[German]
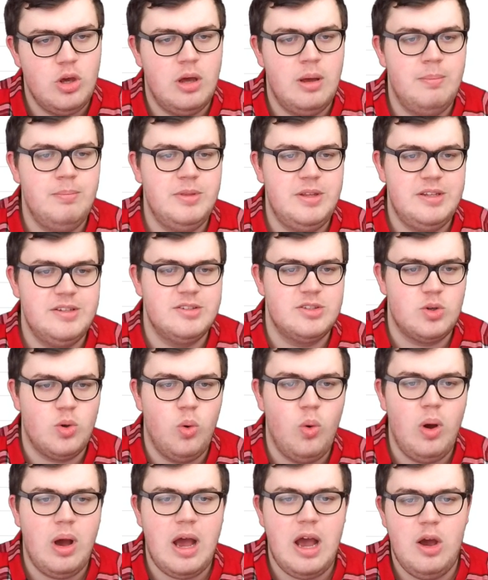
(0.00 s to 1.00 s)
ähm, dieses
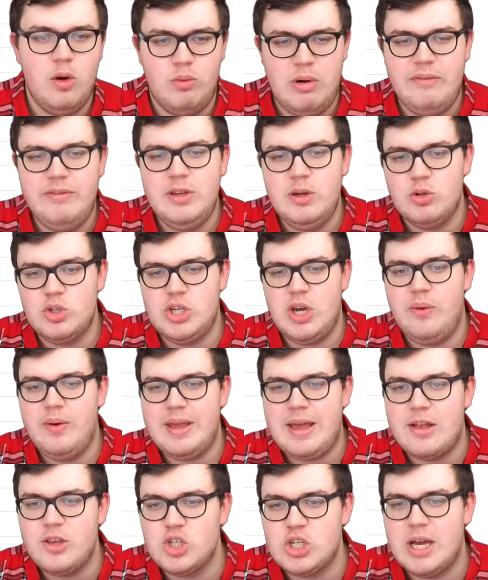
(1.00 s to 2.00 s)
Cora Revenue
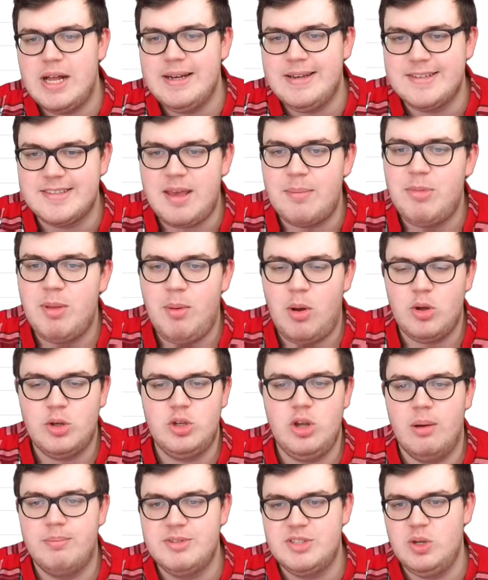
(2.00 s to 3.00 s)
Sharing anschalten. Es gibt aber auch
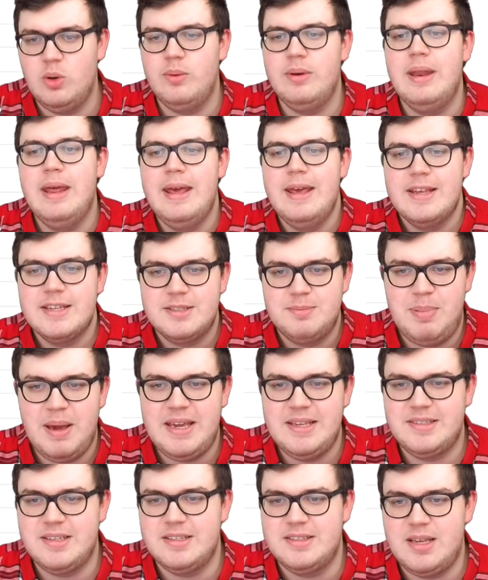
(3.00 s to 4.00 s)
die Option
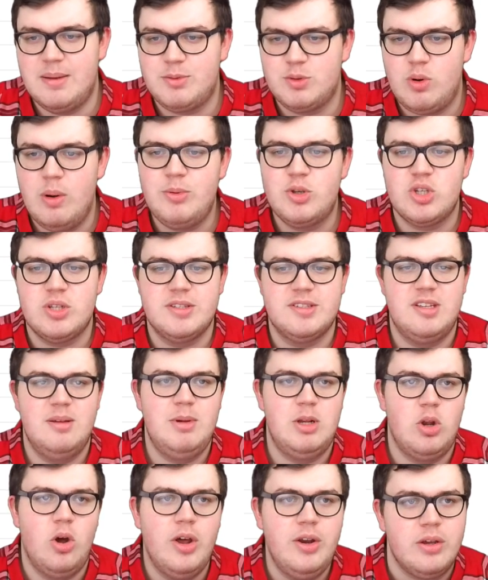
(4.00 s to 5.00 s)
Space Subscriptions.
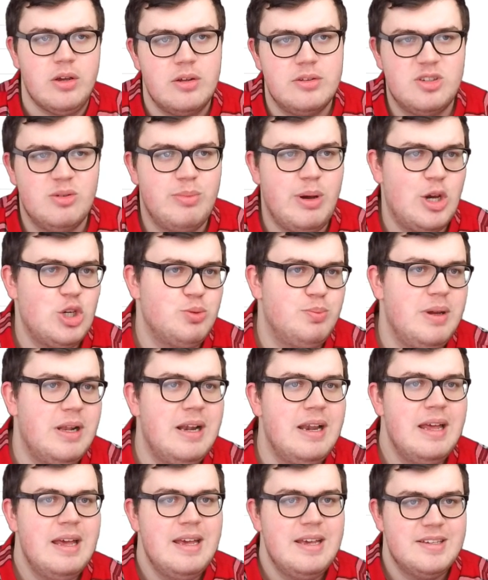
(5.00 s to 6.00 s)
Nämlich Leute können zum
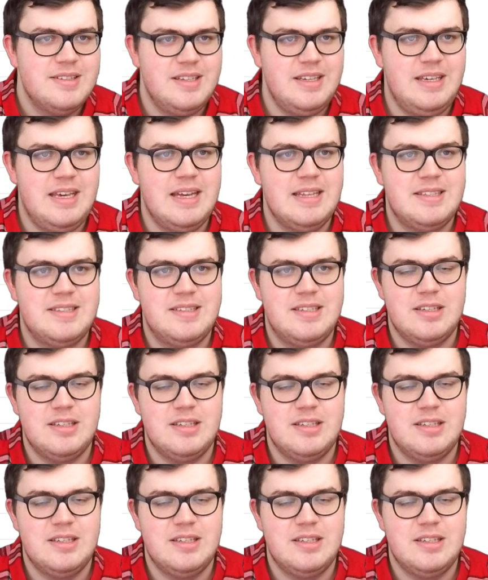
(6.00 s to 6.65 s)
Beispiel sich jetzt